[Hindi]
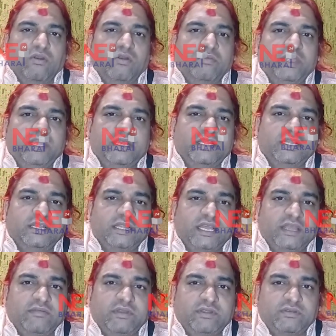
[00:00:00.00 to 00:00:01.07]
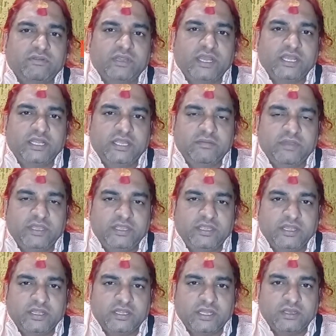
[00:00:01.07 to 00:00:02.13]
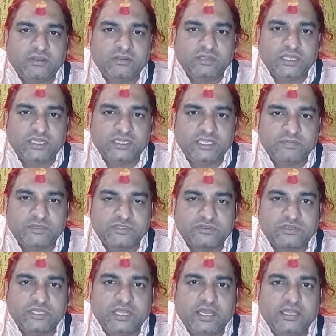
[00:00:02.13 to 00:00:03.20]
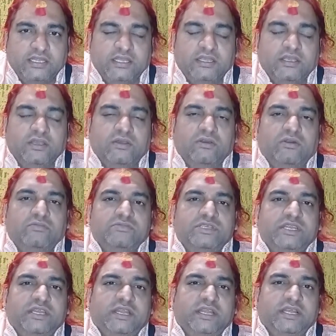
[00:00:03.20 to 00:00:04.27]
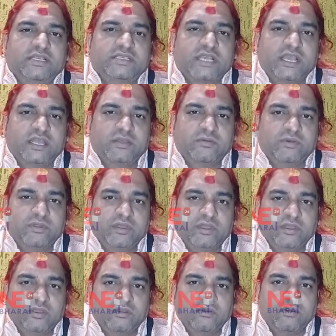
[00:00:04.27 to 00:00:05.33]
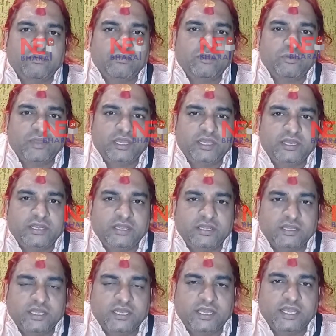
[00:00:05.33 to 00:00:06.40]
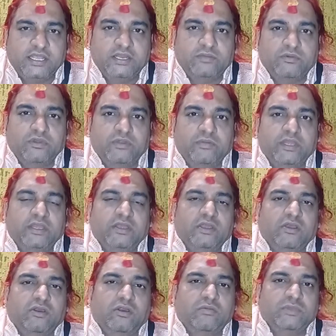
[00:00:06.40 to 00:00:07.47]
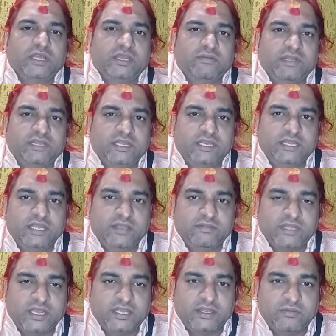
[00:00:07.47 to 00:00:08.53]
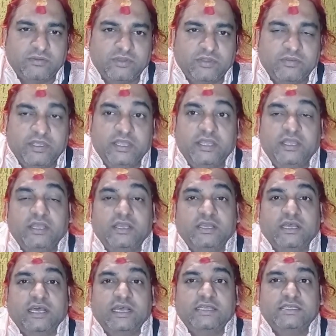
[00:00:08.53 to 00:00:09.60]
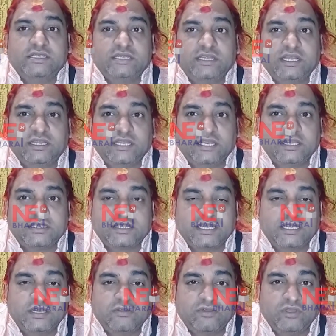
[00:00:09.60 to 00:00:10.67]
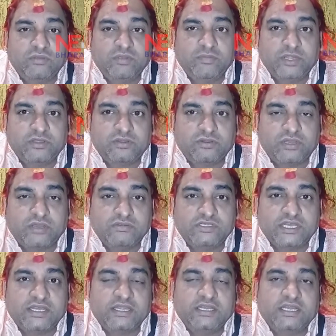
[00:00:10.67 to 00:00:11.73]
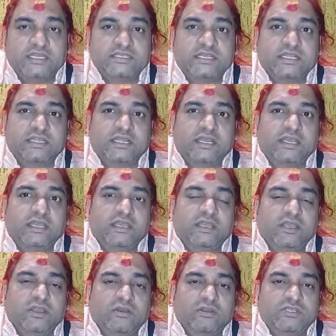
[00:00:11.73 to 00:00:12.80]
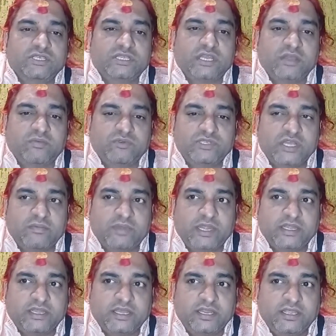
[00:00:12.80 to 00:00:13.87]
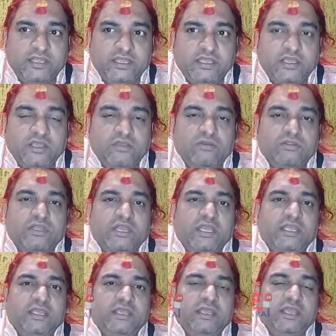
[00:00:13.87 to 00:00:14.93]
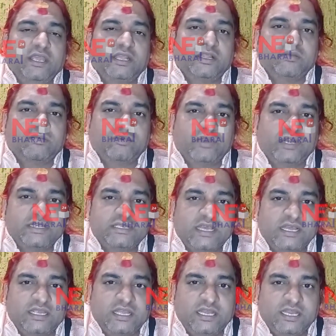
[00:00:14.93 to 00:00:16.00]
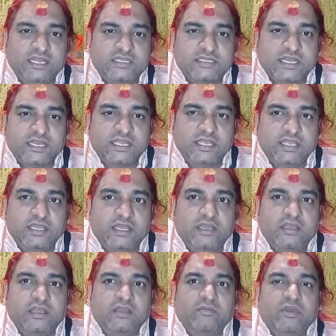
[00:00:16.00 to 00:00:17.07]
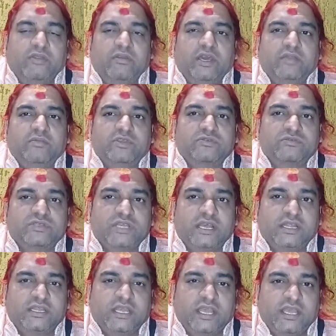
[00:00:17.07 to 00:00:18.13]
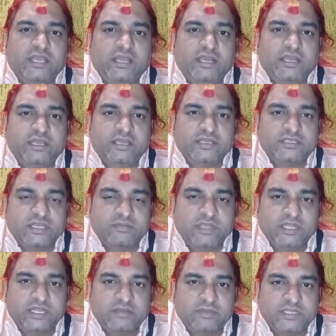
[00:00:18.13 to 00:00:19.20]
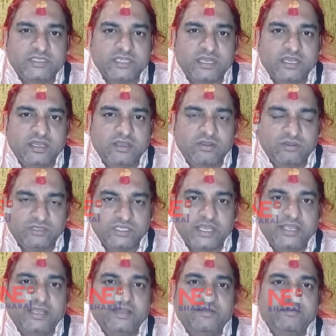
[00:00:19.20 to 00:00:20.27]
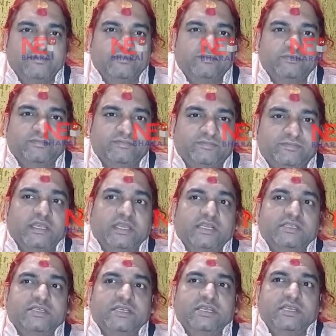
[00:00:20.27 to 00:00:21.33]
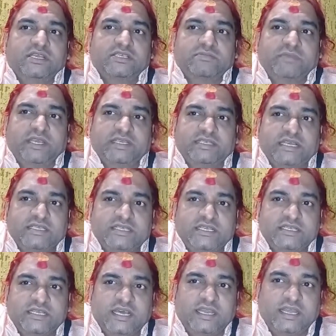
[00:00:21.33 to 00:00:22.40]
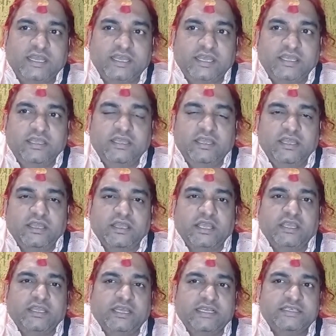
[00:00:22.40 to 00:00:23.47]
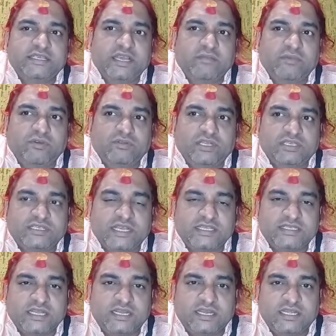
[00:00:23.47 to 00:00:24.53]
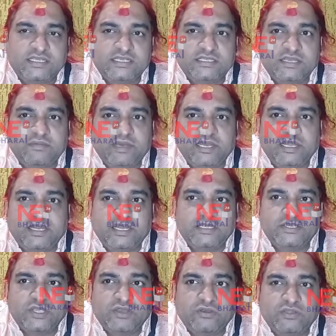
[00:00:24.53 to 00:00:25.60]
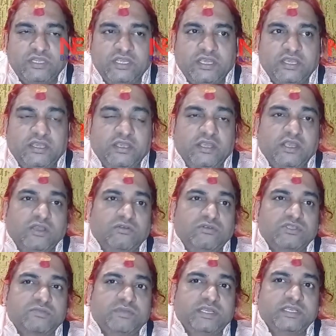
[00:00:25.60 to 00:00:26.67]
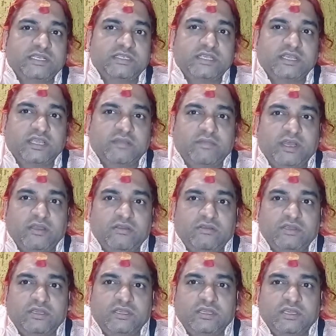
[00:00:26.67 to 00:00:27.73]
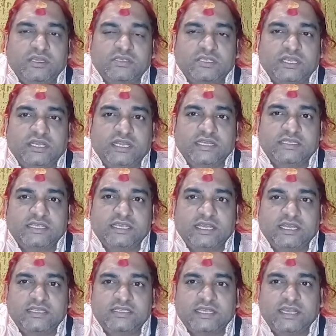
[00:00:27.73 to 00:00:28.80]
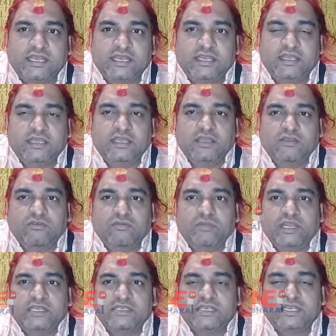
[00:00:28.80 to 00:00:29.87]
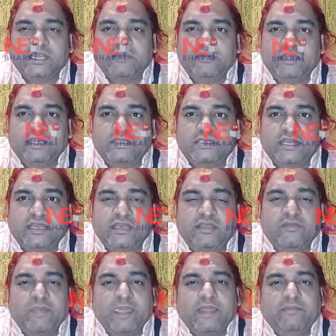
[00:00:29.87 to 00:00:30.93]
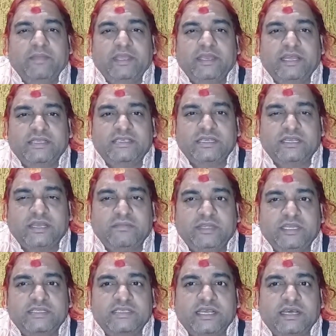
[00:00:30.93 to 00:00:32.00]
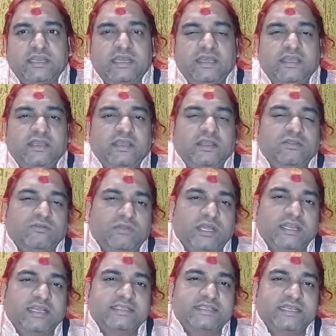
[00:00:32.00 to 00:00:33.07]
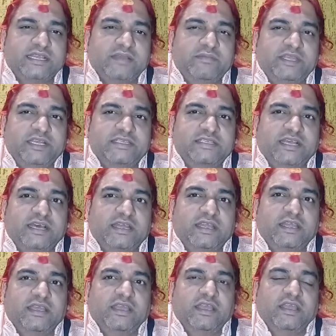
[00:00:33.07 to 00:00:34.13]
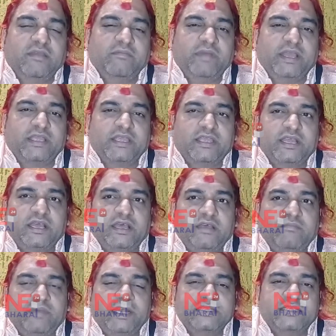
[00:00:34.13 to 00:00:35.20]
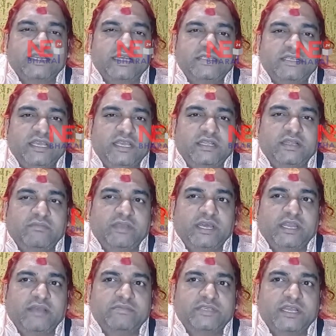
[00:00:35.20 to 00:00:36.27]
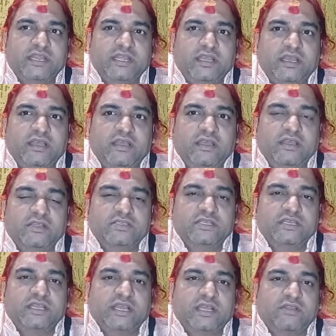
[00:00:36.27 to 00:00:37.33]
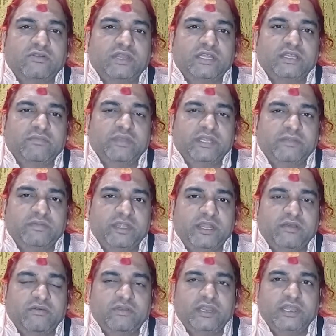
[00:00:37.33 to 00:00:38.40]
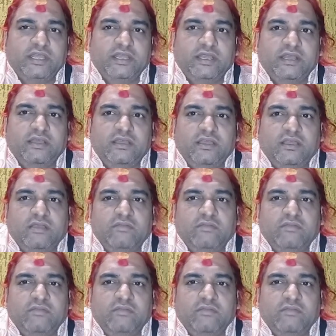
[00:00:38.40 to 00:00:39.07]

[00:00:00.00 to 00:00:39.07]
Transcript: ओम एक दंताय वक्टुंडाय धीमहि तन्नो दंती प्रचोदयात ओम श्री गणेशाय नमो नमः ओम कुबेर धनाय नमो नमः ओम धनवत्री देवताय नमो नमः आज धनतेरस के दिन कोई भी मंत्रों का उच्चारण कर सकता है और जितना पूजा पाठ करेंगे उतना ही एकदम पूरा साल के लिए अच्छा रहेगा परिवार में सुख शांति आएगा सब एकदम अच्छा हो जाएगा देखिए जी इसमें ऐसा चीज़ आ रहा है कई राशियाँ बहुत अच्छा चल रहा है जैसे बारह राशियाँ होती हैं उसमें जैसे कि मान लो कि सिंह राशि का अच्छा है कुंभ राशि का भी अच्छा है मीन राशि का भी अच्छा आ रहा है तुला राशि का भी अच्छा आ रहा है बाकी का पांच राशियाँ एकदम ख़राब चलेगा जिनका थोड़ा तबीयत भी डाउन रहेगा